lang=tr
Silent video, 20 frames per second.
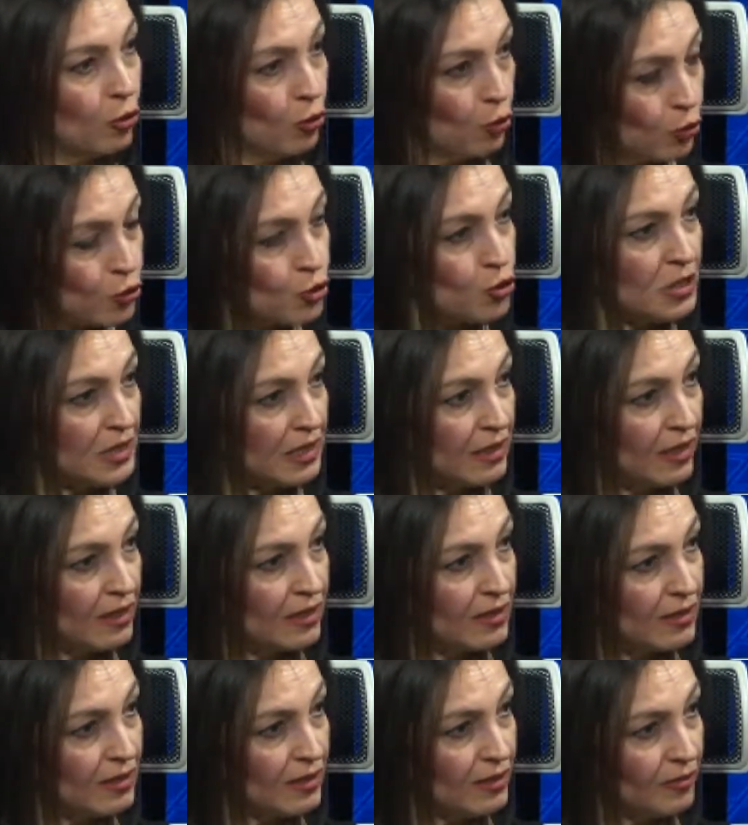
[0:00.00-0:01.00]
O
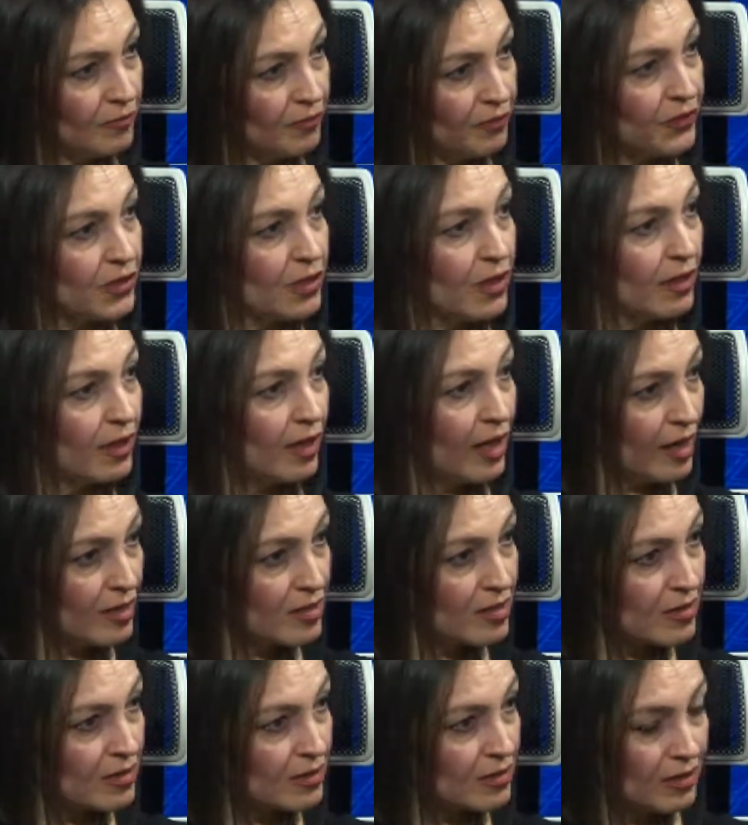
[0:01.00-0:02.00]
şirketin
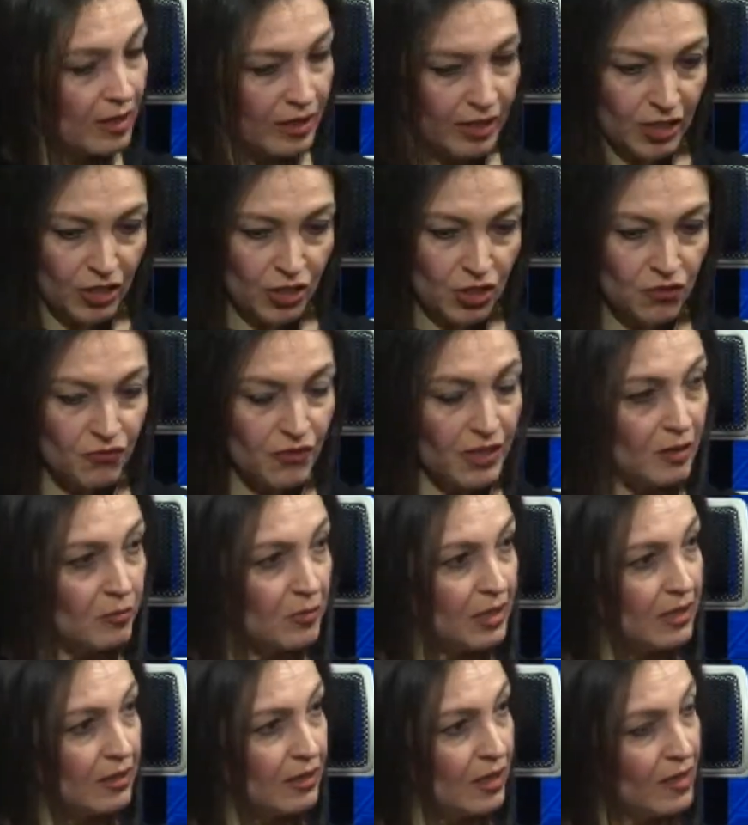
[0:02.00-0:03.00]
aslında iş
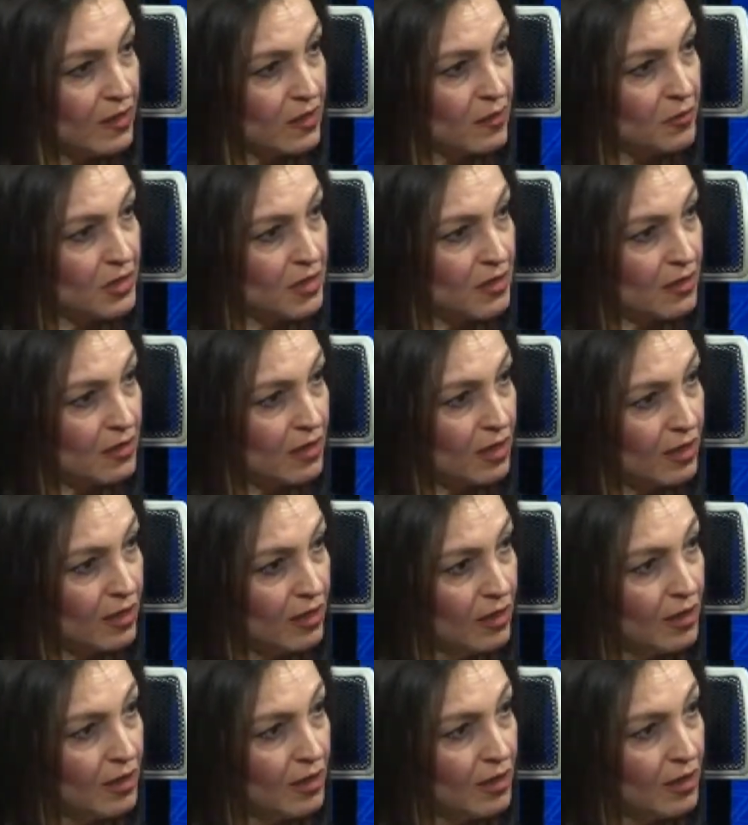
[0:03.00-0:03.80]
verimliliğin artmasına,